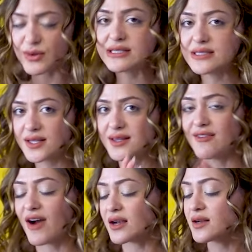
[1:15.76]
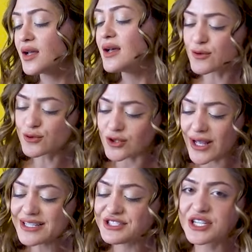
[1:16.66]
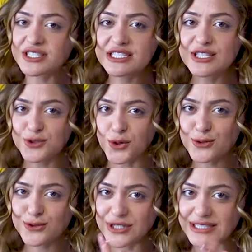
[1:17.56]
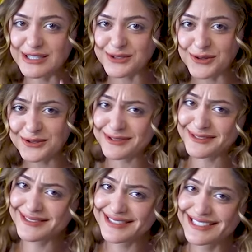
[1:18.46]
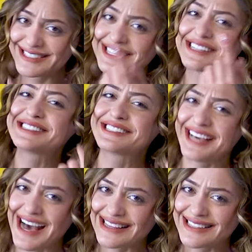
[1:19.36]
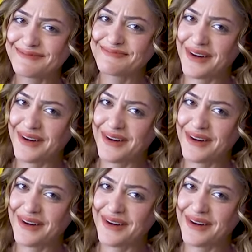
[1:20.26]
Şimdi Atina'da ne var? Tavuk döner, caciki sos, caciki sos, cacık yani,